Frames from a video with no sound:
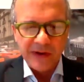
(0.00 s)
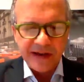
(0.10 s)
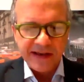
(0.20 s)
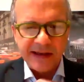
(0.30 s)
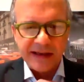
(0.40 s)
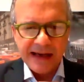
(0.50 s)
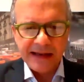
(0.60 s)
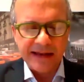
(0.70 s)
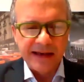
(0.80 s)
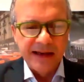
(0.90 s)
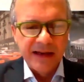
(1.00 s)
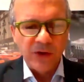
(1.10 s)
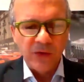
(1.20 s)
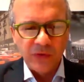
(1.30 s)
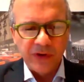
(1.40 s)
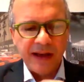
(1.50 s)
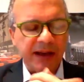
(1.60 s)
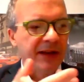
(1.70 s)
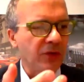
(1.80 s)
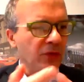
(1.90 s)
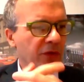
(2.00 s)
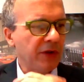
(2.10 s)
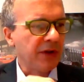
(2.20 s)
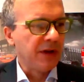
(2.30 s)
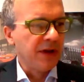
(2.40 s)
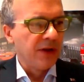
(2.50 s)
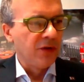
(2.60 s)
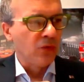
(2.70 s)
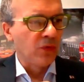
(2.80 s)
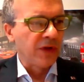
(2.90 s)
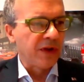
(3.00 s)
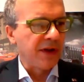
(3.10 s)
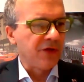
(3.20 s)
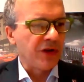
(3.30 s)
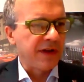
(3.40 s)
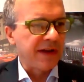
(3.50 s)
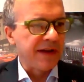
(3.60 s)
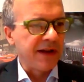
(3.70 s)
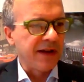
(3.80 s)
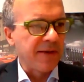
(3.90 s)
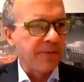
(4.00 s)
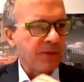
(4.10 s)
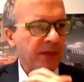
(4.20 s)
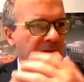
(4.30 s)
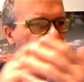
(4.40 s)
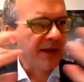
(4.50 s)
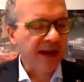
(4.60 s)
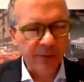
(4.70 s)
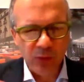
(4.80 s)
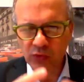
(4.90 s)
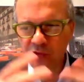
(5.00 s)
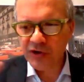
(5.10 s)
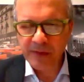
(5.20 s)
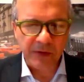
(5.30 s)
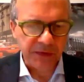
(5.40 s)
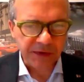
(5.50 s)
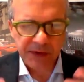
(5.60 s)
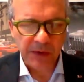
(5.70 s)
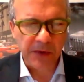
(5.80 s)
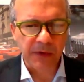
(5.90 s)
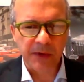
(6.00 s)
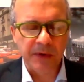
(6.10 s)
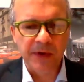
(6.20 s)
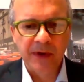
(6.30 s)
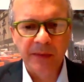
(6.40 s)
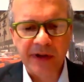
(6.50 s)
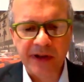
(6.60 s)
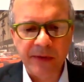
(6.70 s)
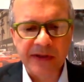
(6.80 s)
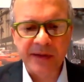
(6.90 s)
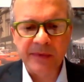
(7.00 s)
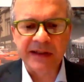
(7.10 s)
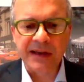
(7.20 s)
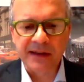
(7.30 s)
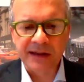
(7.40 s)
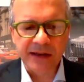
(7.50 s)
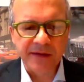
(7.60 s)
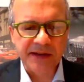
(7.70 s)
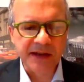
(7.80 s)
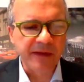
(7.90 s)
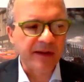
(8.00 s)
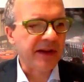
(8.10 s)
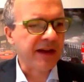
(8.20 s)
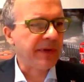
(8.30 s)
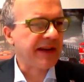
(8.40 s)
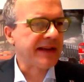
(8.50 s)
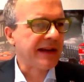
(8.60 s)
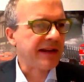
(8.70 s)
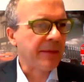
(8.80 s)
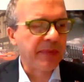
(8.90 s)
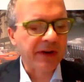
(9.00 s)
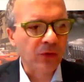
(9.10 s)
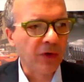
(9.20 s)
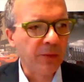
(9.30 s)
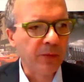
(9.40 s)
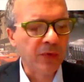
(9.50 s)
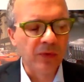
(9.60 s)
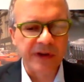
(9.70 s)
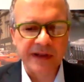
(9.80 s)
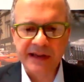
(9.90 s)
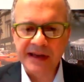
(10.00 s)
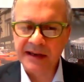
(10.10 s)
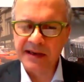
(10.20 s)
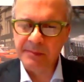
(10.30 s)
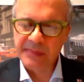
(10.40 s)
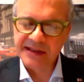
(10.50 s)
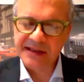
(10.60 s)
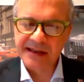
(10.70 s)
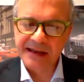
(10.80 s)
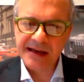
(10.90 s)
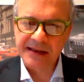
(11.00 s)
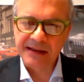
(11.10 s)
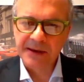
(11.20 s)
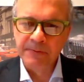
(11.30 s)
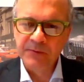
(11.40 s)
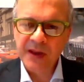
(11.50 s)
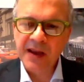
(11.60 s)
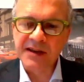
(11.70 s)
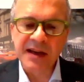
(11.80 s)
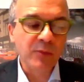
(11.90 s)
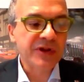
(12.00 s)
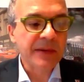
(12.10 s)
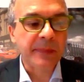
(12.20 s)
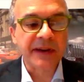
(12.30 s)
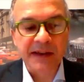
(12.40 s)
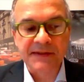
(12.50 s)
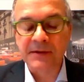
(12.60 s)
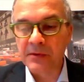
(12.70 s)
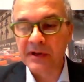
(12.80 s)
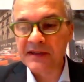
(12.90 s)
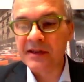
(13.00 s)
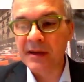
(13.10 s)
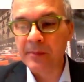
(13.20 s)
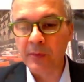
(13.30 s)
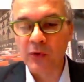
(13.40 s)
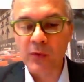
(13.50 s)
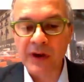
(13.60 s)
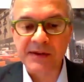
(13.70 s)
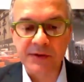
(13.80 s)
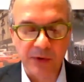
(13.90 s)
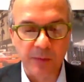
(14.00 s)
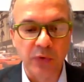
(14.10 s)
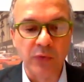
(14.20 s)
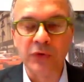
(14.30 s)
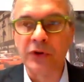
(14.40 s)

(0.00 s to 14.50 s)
una chiacchierata con te e con tutti i cittadini della Murgia, ma non solo, perché questa emittente televisiva viene presa dappertutto, in Puglia ed anche in Basilicata. Eh, siamo sempre in azione, sì, è ecco, proprio onorevole, questo. Chiedo